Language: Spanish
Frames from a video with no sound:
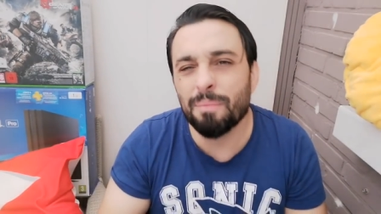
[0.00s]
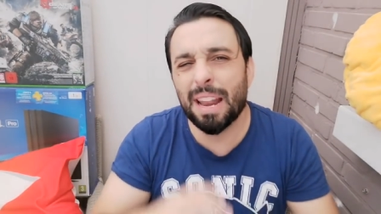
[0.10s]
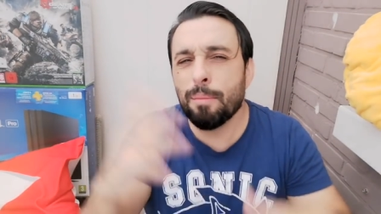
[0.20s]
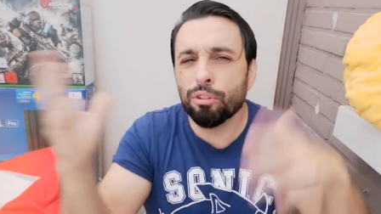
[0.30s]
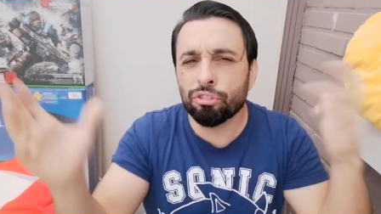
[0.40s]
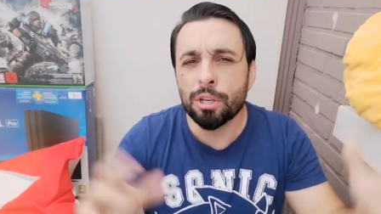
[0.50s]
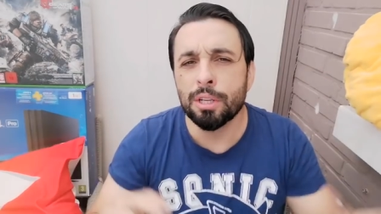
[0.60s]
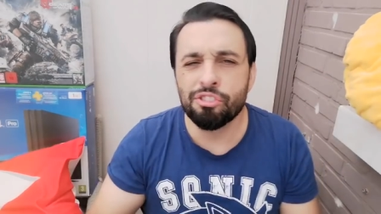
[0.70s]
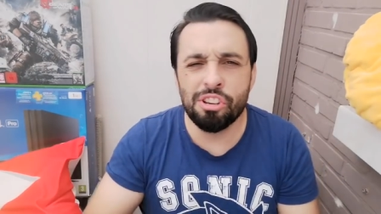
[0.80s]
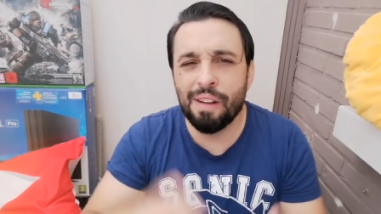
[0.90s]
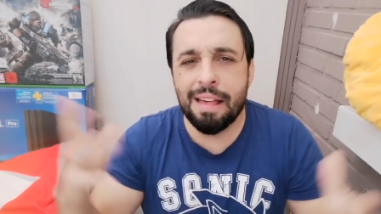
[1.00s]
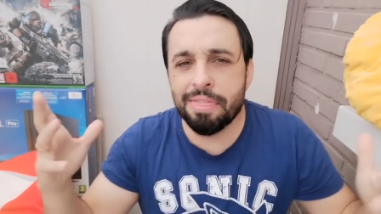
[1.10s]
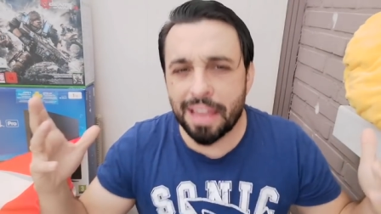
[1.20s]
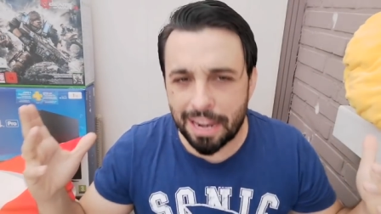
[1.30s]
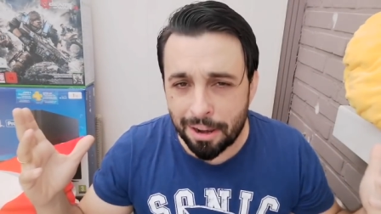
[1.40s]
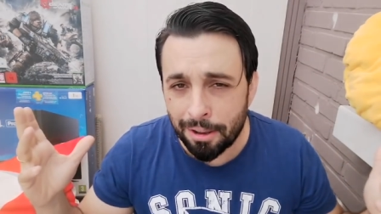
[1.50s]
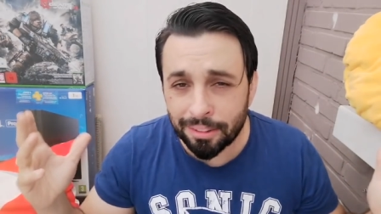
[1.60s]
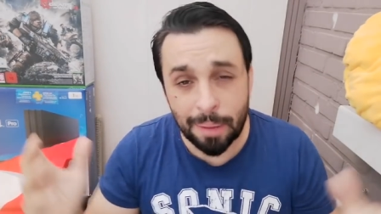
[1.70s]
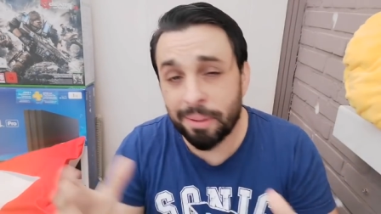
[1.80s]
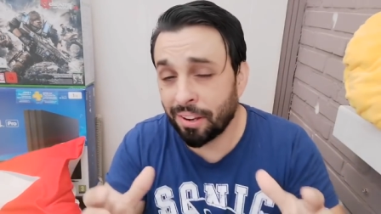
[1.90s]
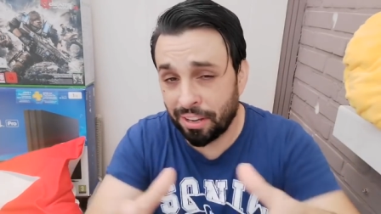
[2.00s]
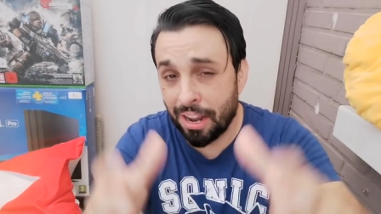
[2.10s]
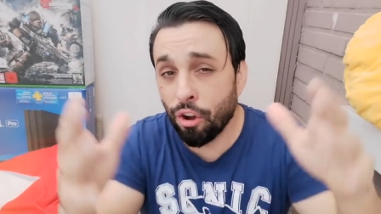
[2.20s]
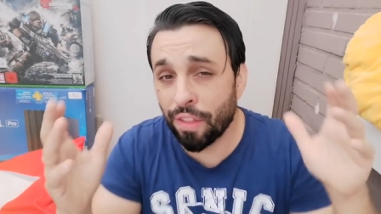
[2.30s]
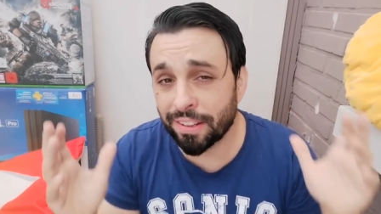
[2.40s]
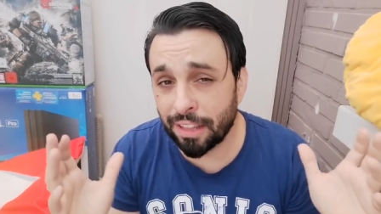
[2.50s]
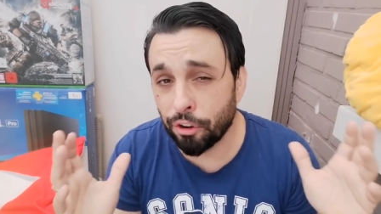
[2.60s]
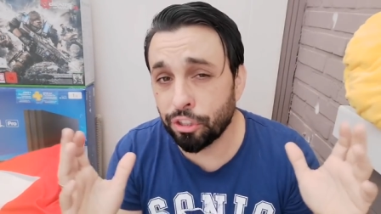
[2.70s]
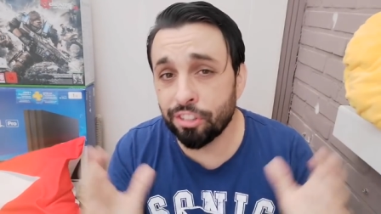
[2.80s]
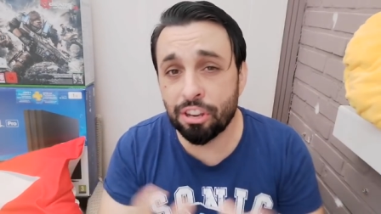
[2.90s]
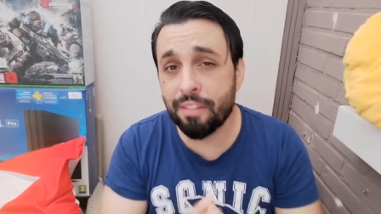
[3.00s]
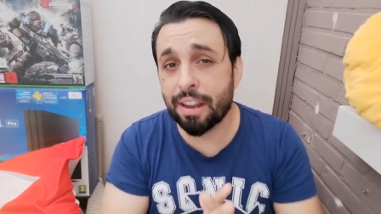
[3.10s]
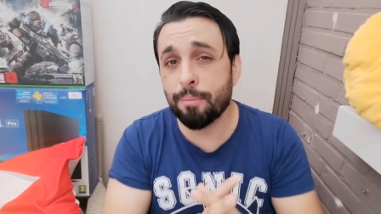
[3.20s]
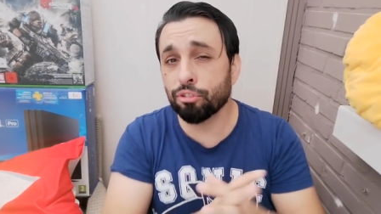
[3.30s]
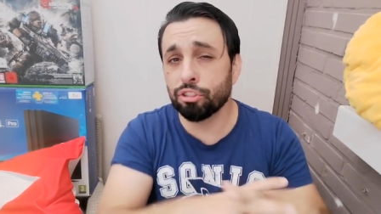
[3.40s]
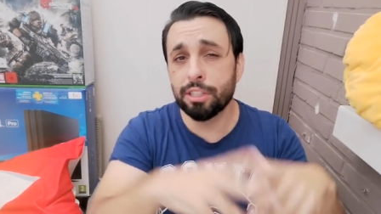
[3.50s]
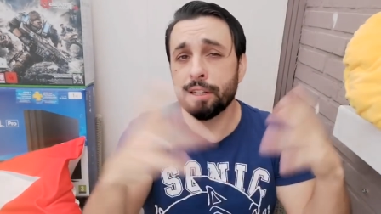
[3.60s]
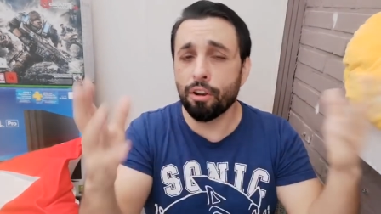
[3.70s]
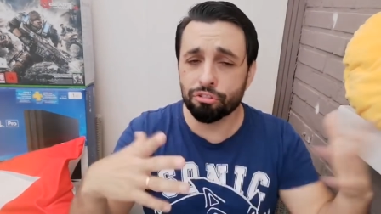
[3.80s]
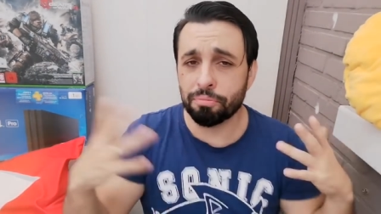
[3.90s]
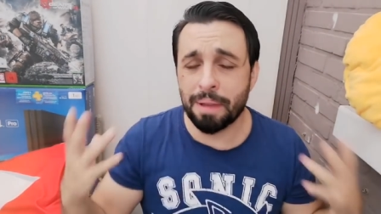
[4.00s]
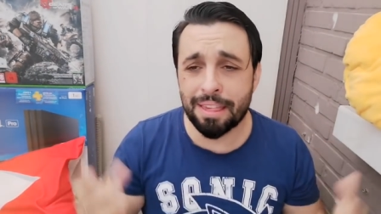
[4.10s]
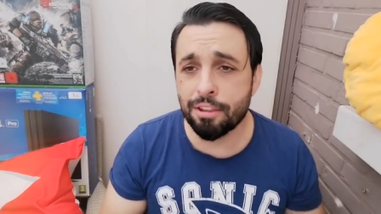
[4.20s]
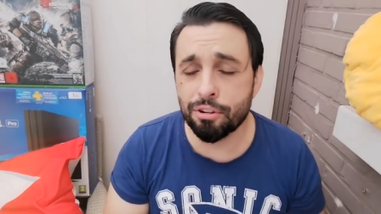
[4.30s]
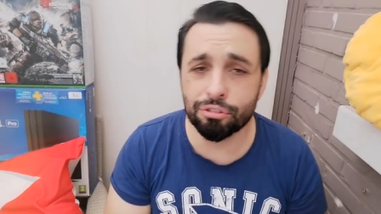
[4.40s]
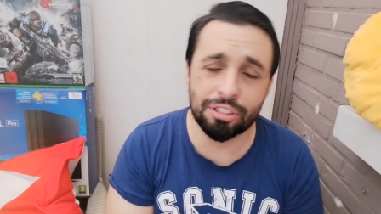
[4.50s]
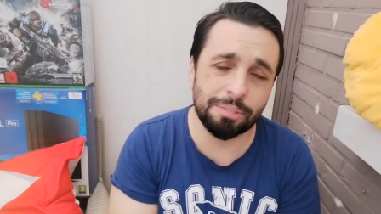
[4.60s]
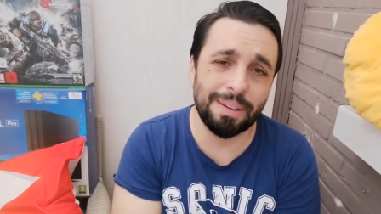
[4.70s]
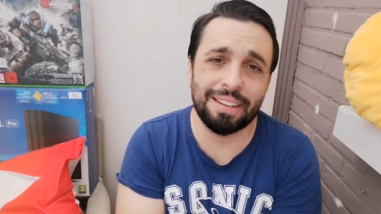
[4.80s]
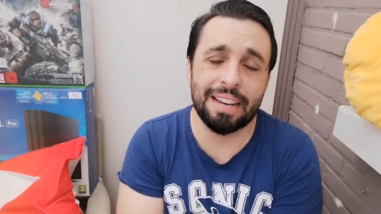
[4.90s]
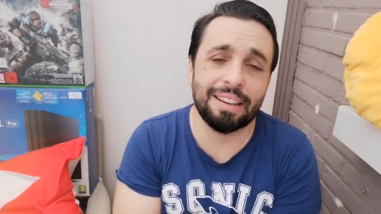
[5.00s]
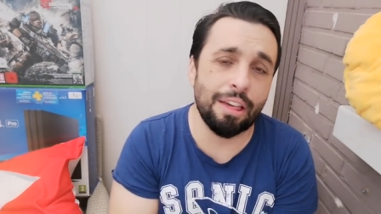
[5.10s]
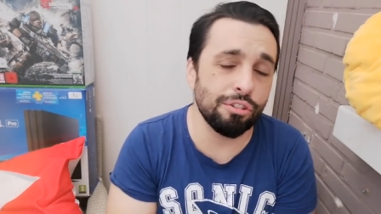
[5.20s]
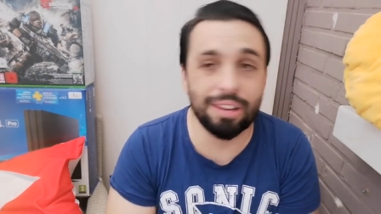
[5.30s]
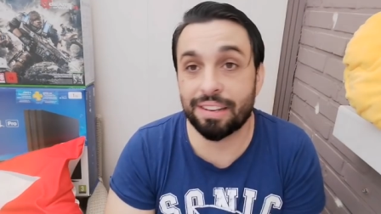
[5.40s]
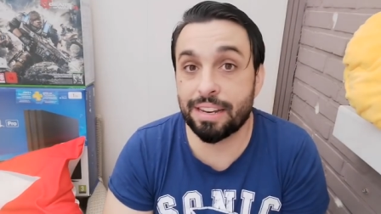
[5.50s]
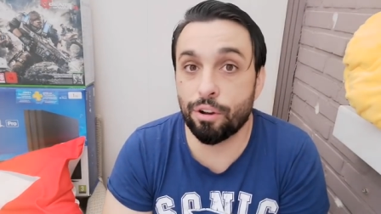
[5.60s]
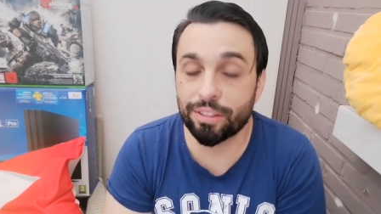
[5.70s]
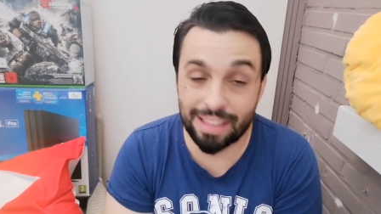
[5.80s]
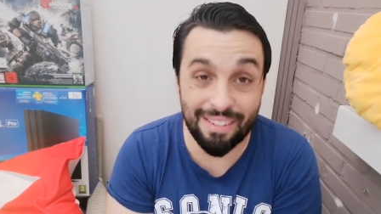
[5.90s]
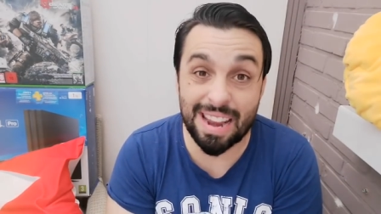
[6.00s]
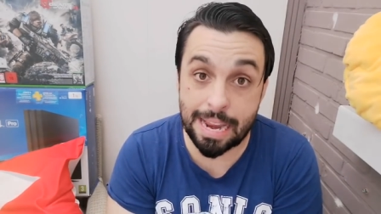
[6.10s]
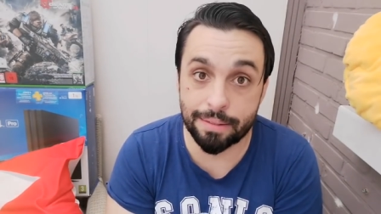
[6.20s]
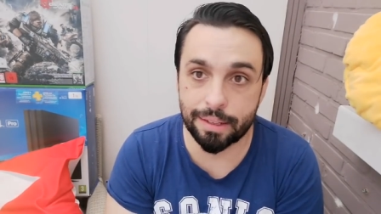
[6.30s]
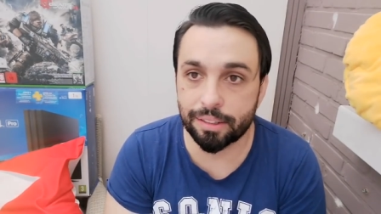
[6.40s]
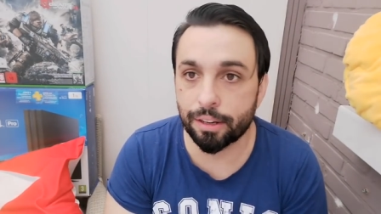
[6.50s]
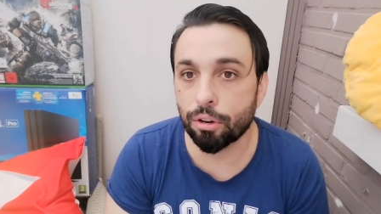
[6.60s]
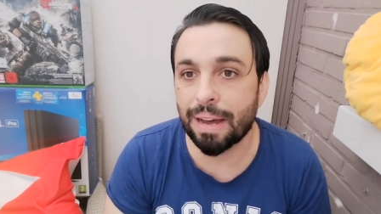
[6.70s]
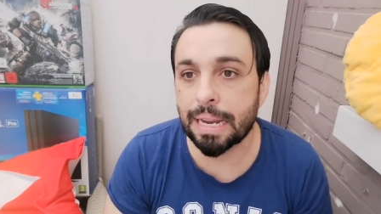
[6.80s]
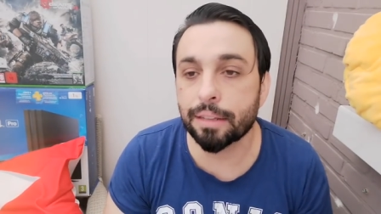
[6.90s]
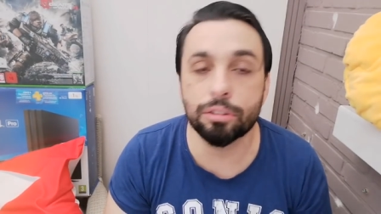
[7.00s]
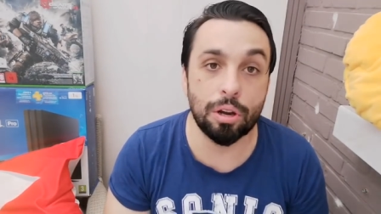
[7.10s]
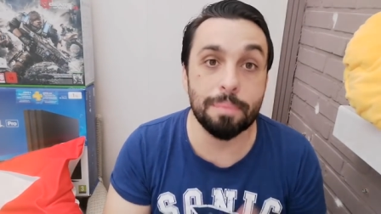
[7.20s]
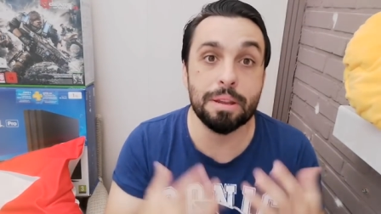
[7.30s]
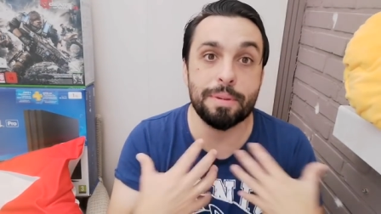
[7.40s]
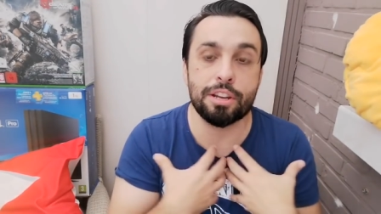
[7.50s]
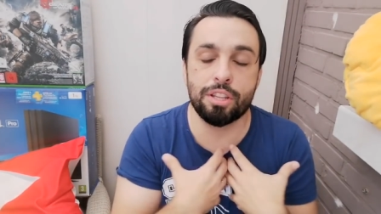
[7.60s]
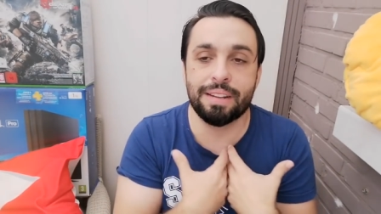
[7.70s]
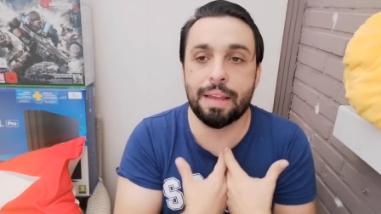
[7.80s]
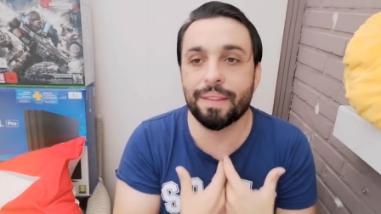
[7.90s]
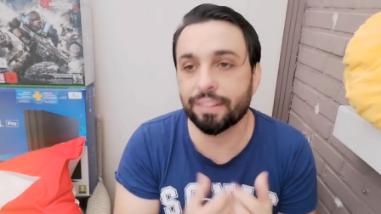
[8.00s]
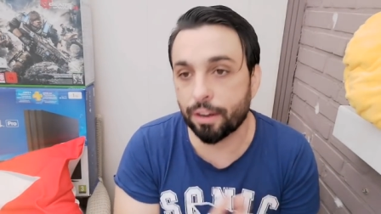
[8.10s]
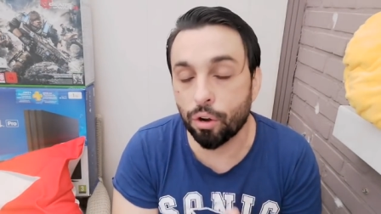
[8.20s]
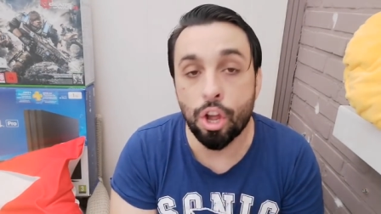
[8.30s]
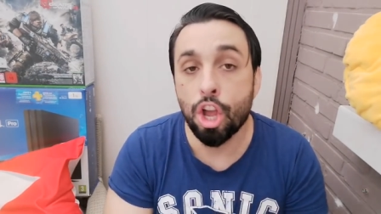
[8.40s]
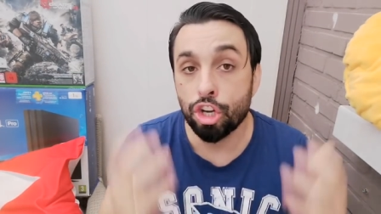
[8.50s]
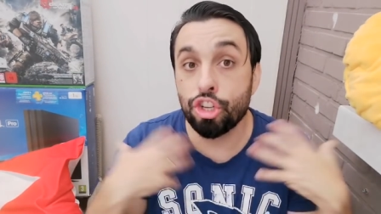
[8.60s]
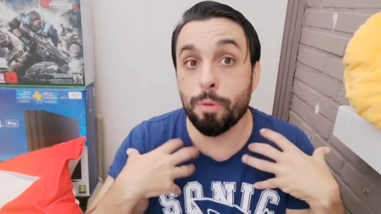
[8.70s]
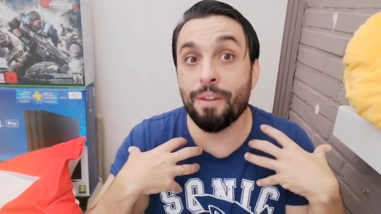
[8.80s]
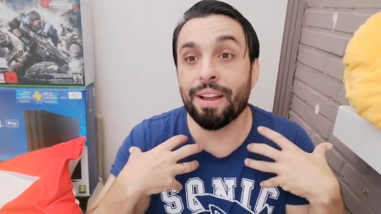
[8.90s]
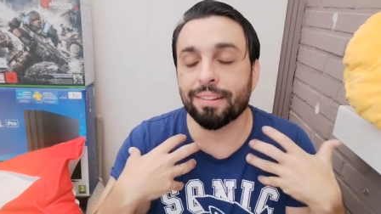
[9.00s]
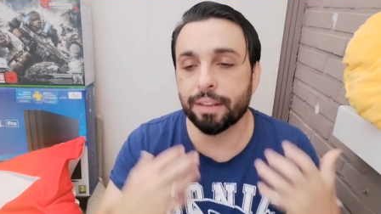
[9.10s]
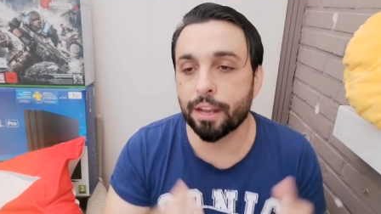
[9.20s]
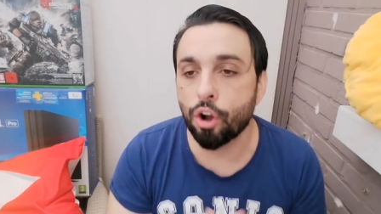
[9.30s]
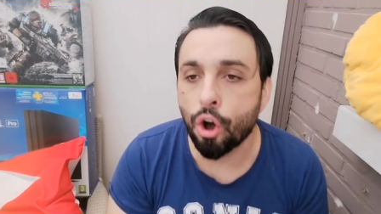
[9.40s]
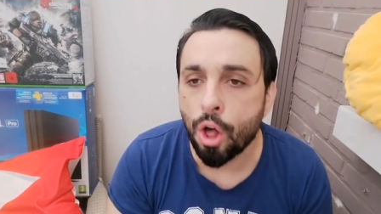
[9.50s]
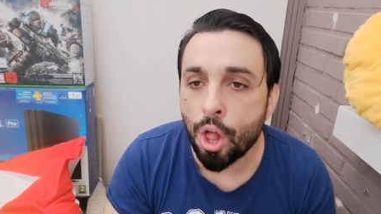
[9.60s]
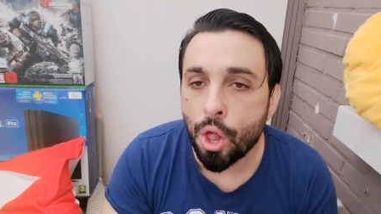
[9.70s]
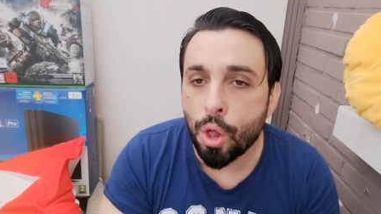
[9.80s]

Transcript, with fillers: Veremos si Vandal también se hace eco de esta noticia, veremos si los medios especializados se hacen eco. Deberían de hacerlo, ¿vale? Yo, en mi opinión, deberían de hacerlo. Yo me voy a hacer eco.